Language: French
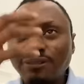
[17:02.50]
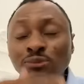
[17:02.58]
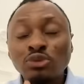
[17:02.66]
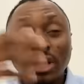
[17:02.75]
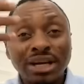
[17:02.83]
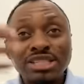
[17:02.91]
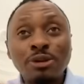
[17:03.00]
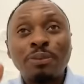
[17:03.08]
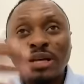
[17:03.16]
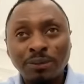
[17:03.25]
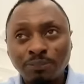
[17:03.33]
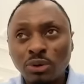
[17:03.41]
de la femme soit caché
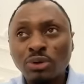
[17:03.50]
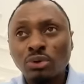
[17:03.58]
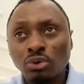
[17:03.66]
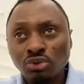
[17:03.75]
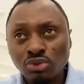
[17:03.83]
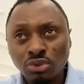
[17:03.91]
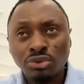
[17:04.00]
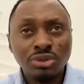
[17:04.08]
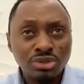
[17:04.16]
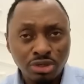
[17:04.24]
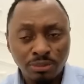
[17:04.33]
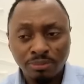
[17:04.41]
par rapport aux
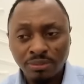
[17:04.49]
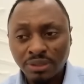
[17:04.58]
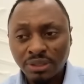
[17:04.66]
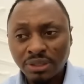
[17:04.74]
autres hommes.